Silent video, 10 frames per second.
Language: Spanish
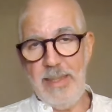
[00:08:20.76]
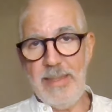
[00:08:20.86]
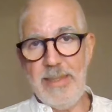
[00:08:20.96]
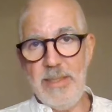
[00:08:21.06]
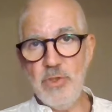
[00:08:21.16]

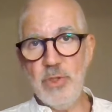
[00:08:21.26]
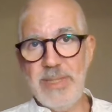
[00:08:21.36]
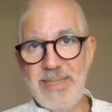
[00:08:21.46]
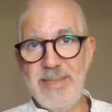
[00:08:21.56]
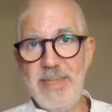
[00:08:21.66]
en que
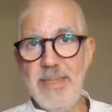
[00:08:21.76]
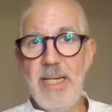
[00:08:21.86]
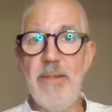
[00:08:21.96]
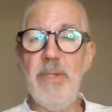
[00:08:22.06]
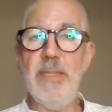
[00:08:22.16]
ellos
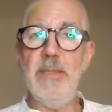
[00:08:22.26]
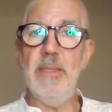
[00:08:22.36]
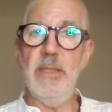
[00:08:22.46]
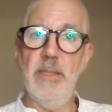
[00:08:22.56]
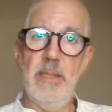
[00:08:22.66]
designaban